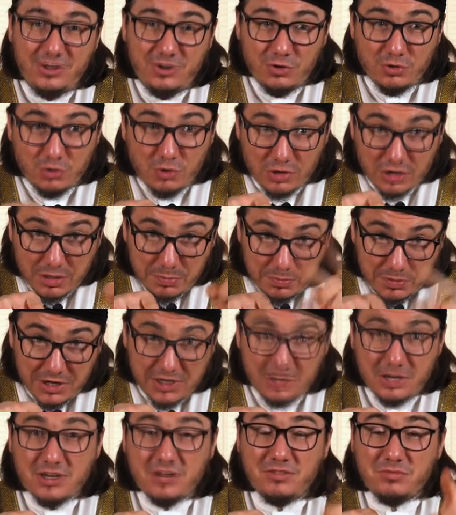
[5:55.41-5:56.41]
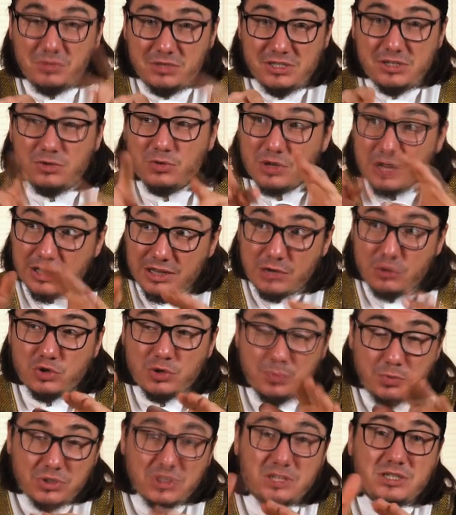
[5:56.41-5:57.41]
И он только приехал в Медину, когда
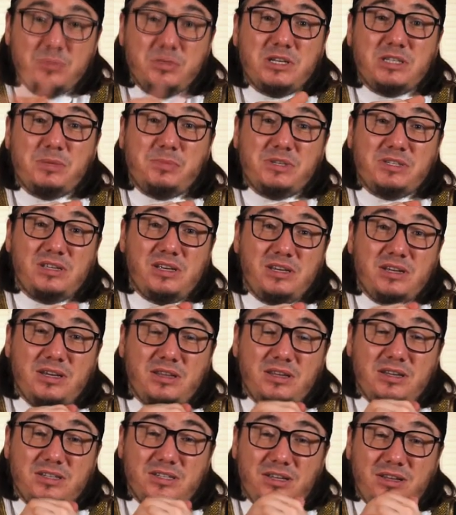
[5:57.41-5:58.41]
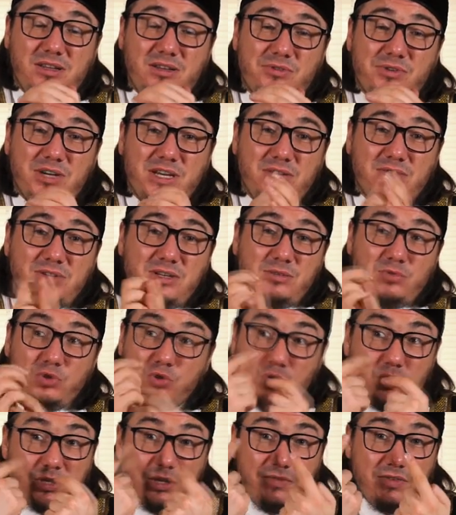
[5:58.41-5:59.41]
уже после смерти посланника Аллаха, саллаху алейхи
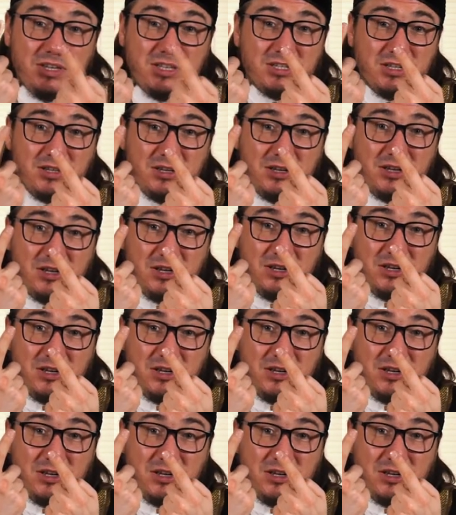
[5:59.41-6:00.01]
Но он не видел,